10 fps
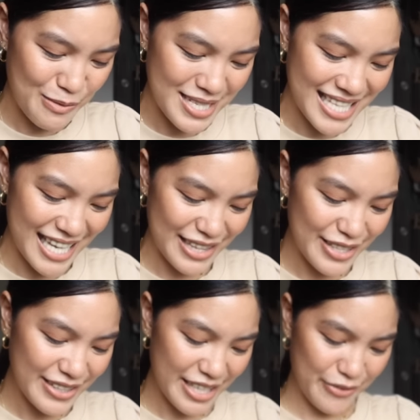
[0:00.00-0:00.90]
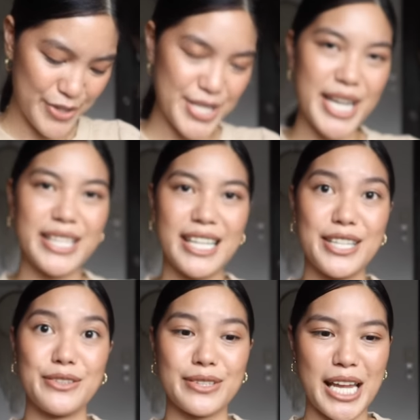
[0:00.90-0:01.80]
So basta ito yung gift ko sa kanila
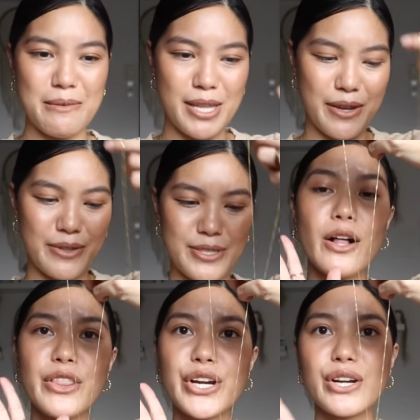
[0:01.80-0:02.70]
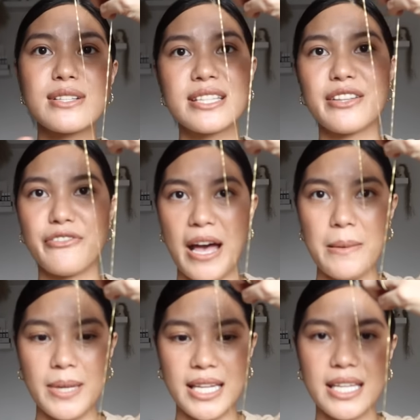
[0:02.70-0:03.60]
nung time na yun. All the girls in the
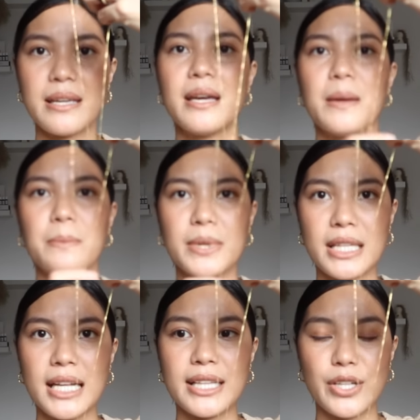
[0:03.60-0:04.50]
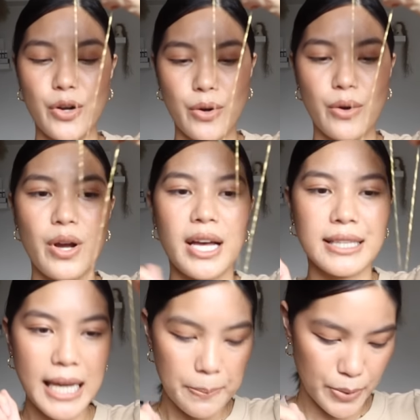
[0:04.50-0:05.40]
family binilhan ko.
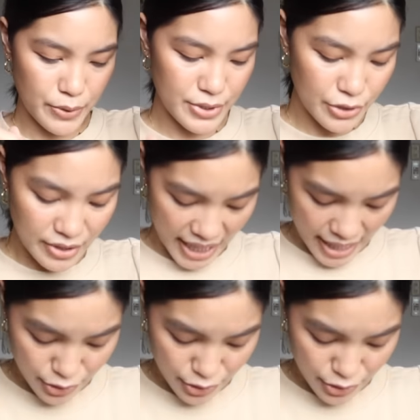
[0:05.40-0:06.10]
Tapos, yun